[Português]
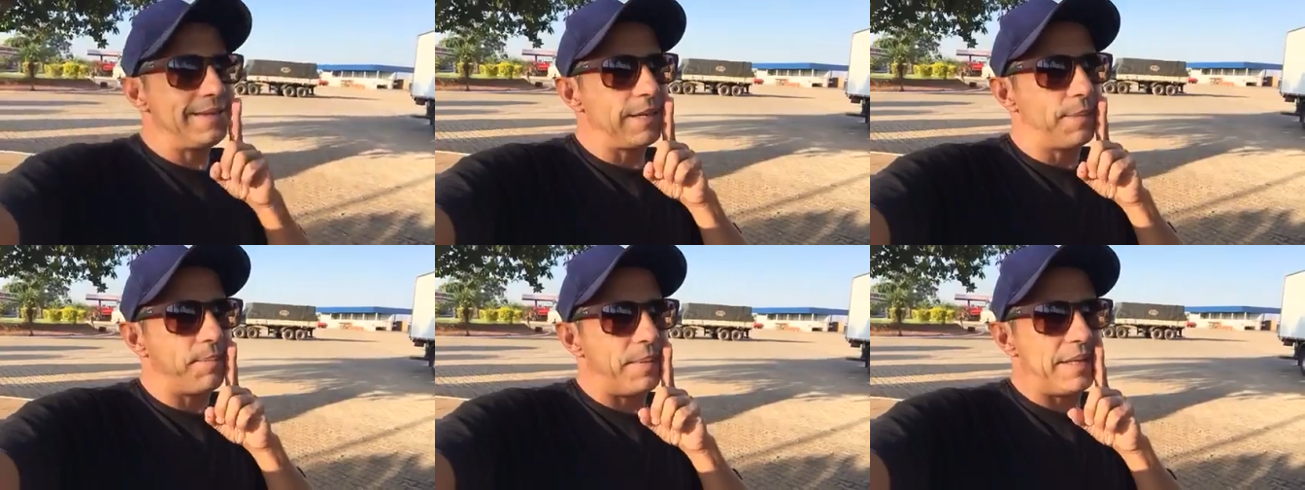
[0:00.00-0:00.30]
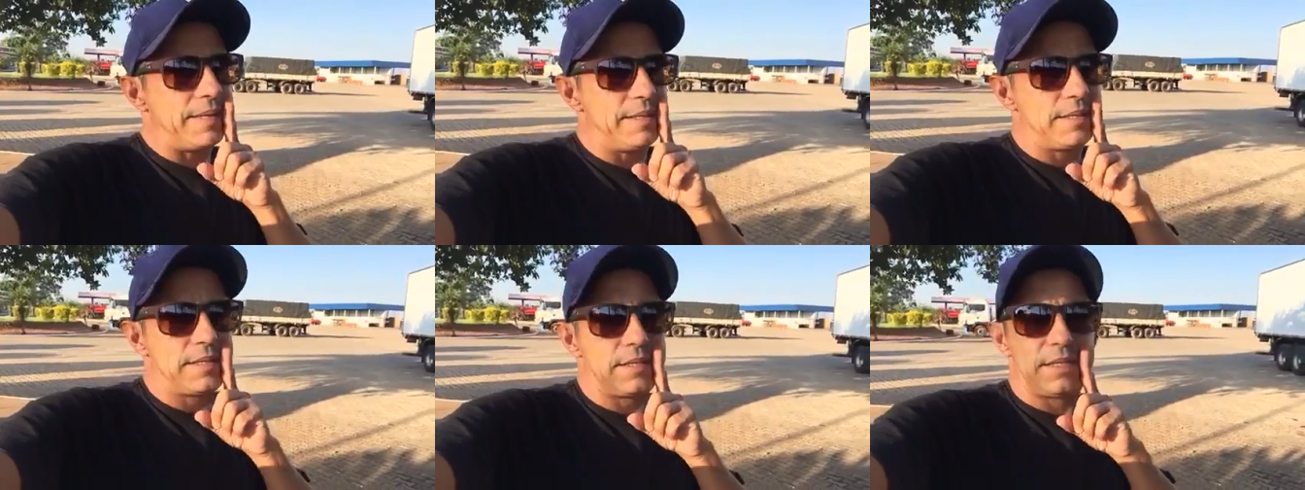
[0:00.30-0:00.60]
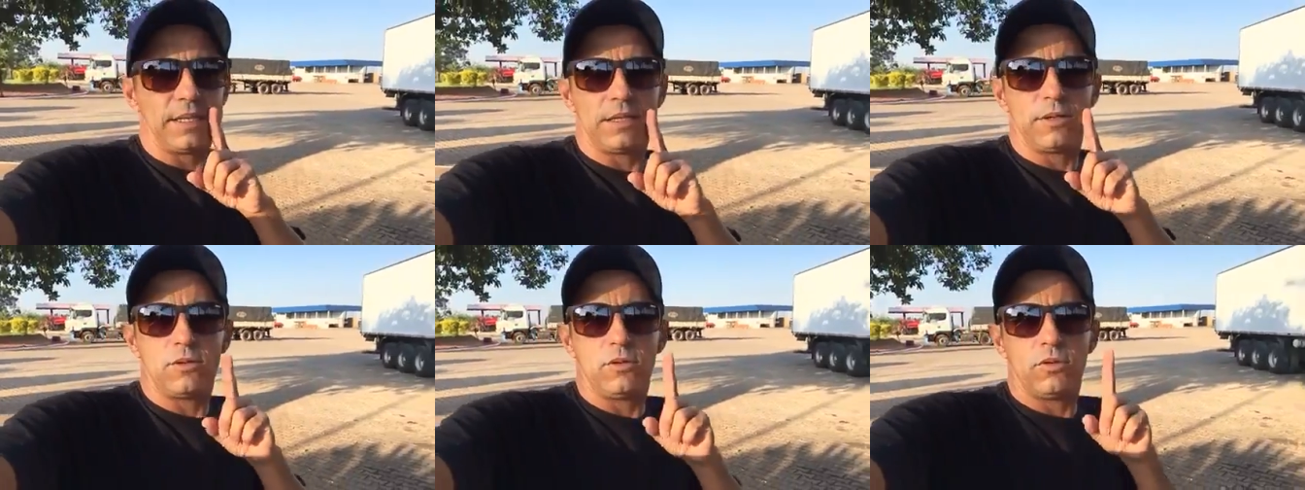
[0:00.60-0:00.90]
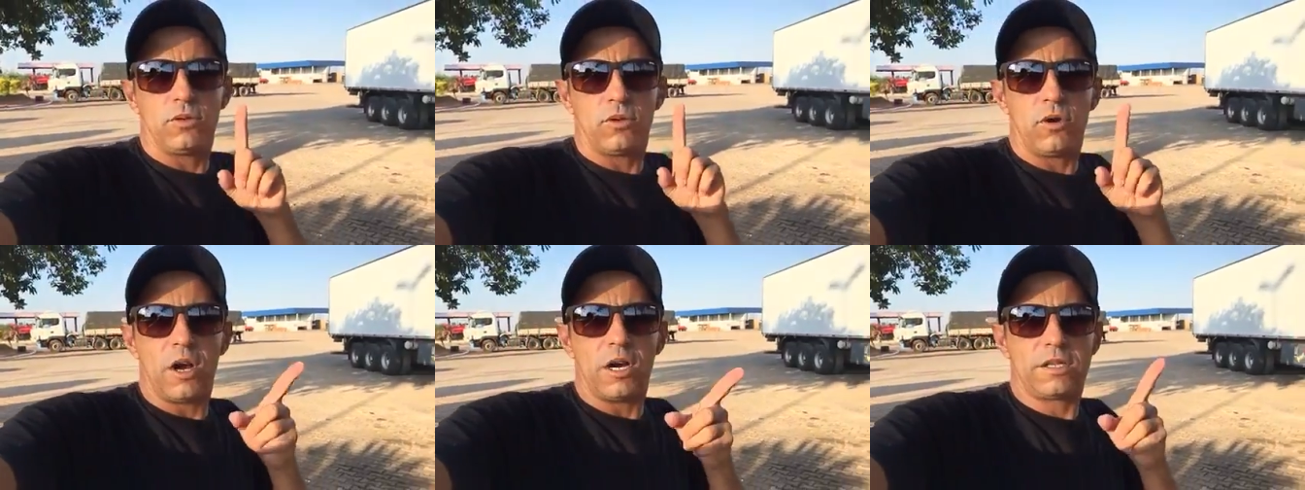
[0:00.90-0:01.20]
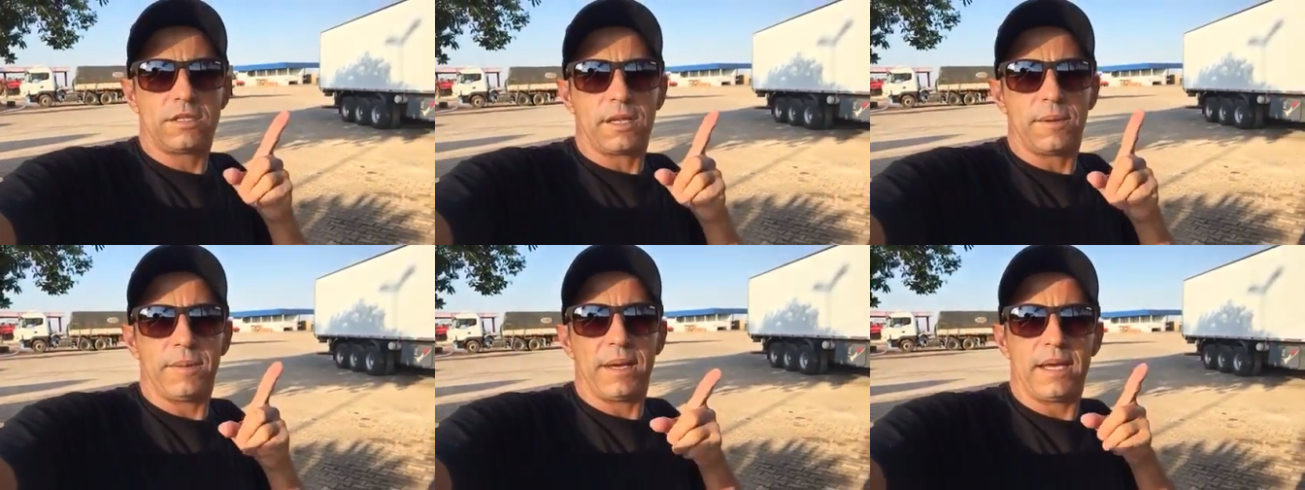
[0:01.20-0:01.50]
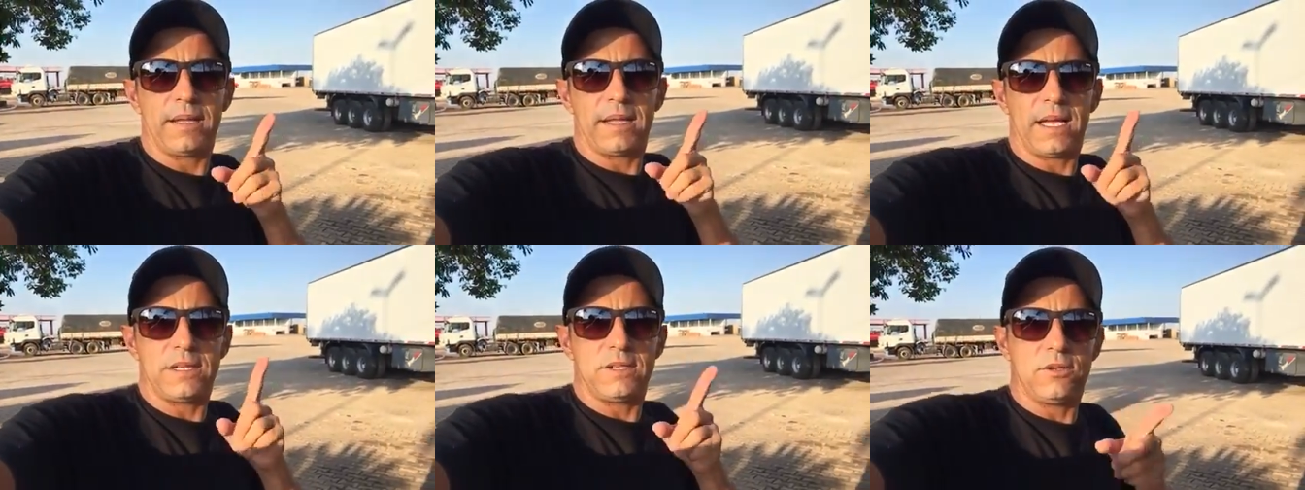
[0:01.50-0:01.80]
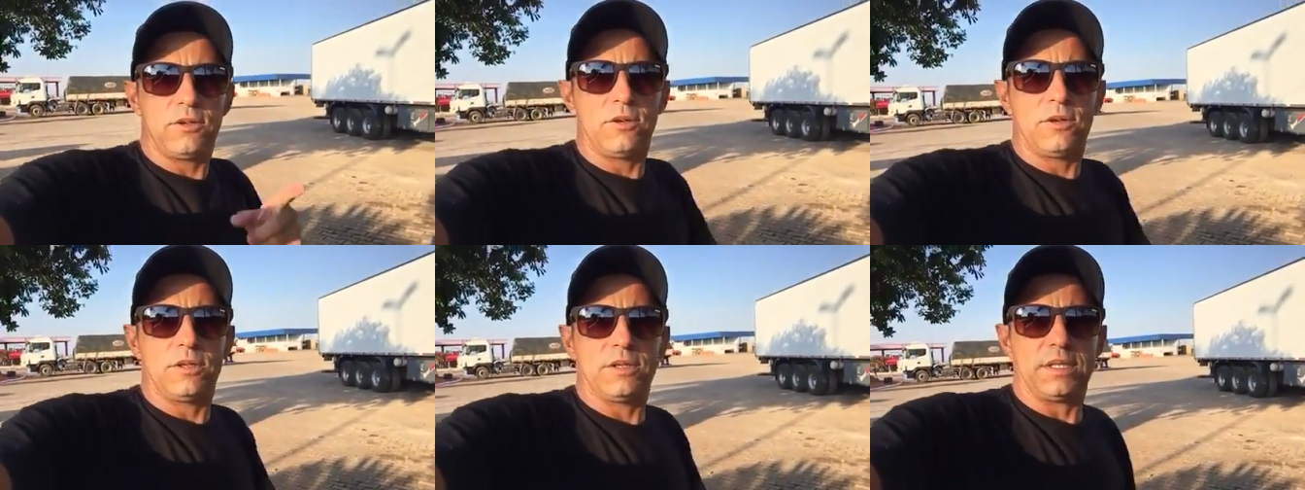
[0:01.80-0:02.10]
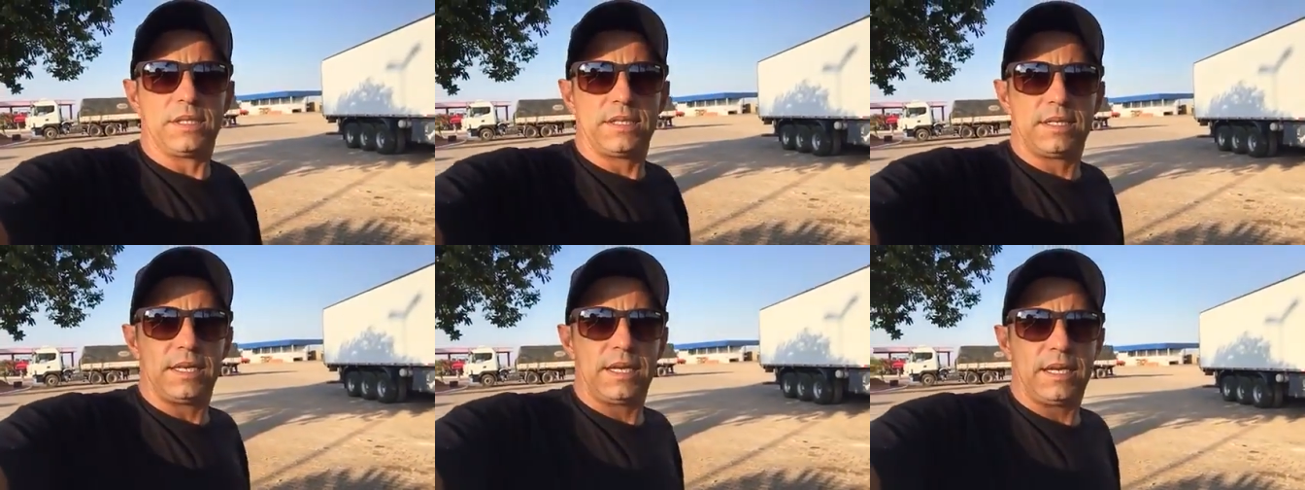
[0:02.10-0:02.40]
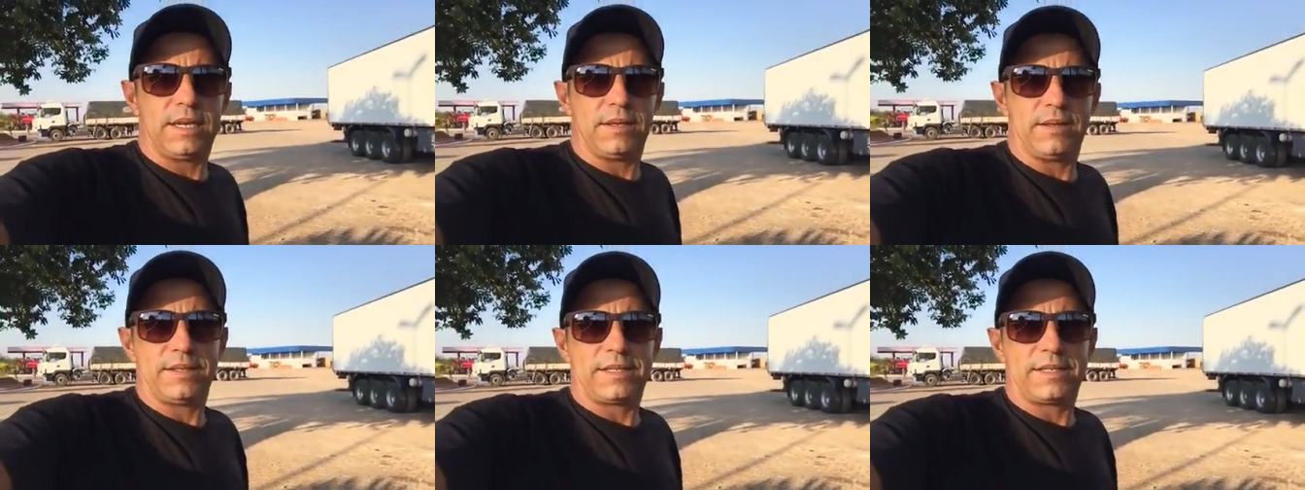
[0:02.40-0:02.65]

de Aparecida do Norte também, lá de Roseira.